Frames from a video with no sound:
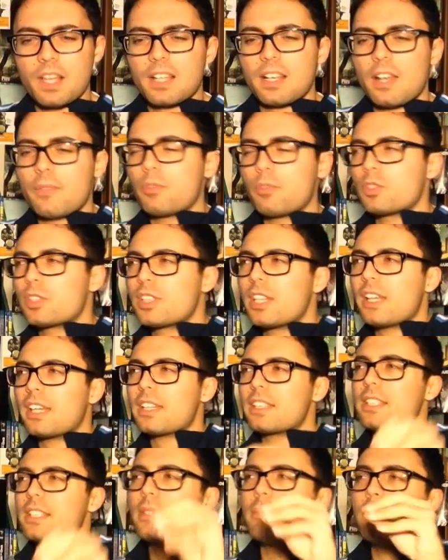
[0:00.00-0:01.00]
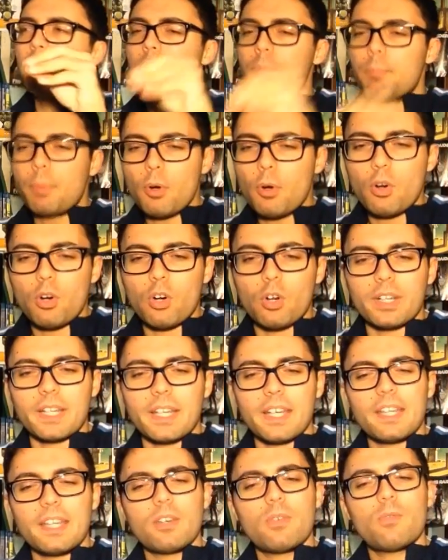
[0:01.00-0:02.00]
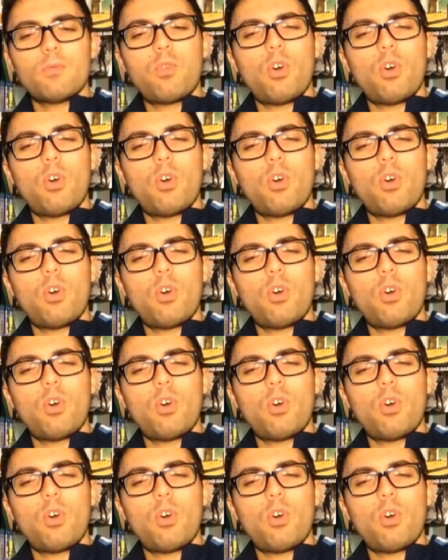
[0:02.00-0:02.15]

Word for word: la foschia che si impone e non